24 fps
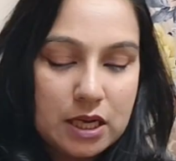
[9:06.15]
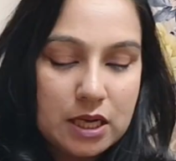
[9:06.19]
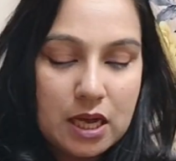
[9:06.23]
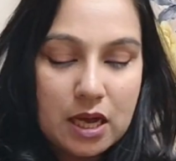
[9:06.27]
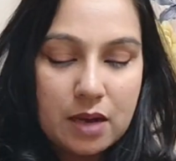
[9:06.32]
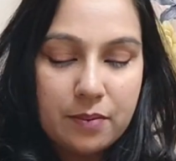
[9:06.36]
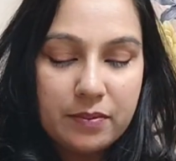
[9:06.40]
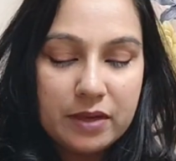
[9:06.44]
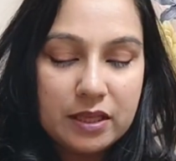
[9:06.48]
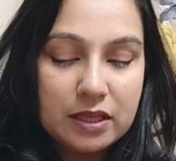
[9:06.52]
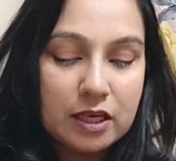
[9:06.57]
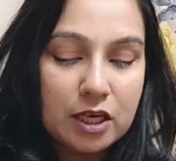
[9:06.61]
अब
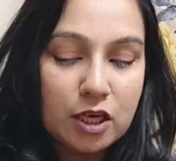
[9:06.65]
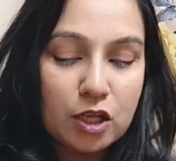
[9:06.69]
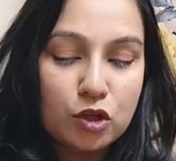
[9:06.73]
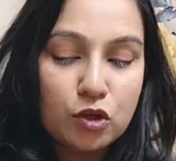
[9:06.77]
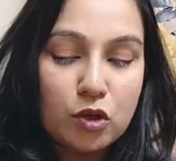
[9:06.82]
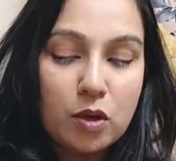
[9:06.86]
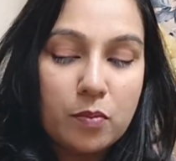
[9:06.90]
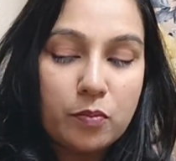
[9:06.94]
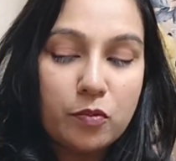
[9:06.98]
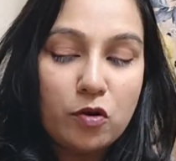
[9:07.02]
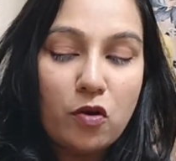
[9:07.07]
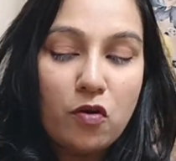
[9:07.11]
मैं दिखाती
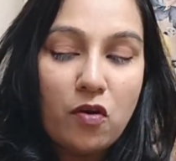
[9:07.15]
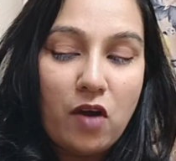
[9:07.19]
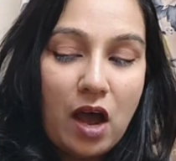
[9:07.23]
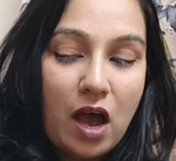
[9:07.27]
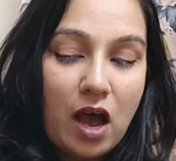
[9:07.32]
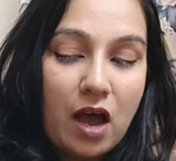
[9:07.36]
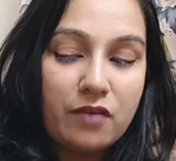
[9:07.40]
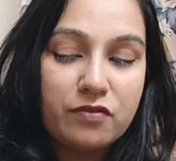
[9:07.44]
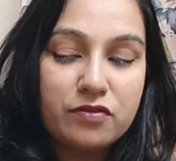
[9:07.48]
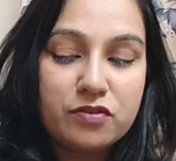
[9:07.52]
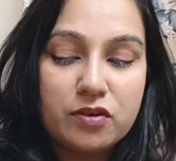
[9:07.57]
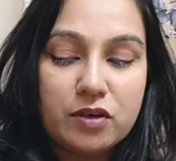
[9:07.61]
हूँ आपको
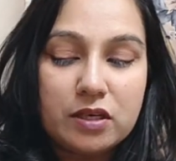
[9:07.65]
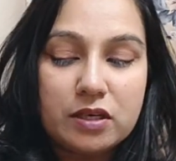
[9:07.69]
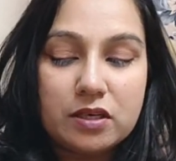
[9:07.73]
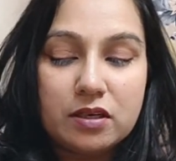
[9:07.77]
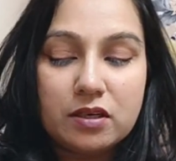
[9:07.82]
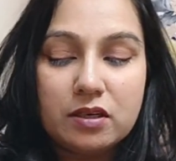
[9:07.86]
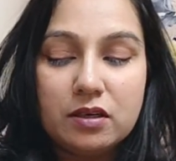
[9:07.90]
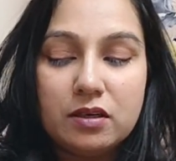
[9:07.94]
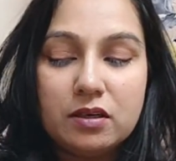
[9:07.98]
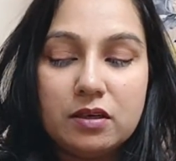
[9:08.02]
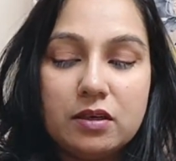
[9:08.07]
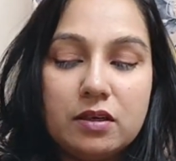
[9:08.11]
हाफ सेट
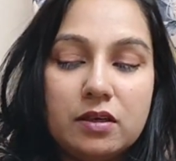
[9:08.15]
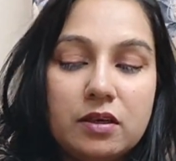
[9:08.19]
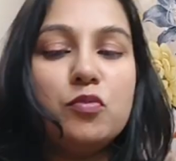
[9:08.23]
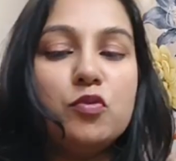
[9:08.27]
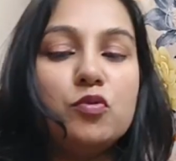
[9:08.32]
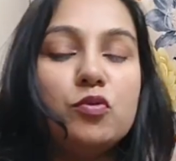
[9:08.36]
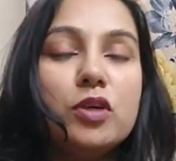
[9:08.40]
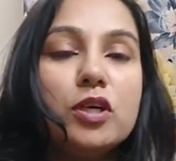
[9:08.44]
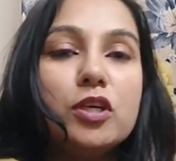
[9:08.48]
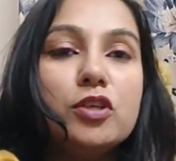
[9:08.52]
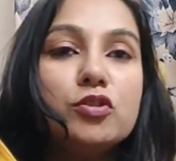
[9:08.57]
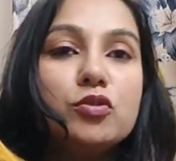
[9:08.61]
पूरा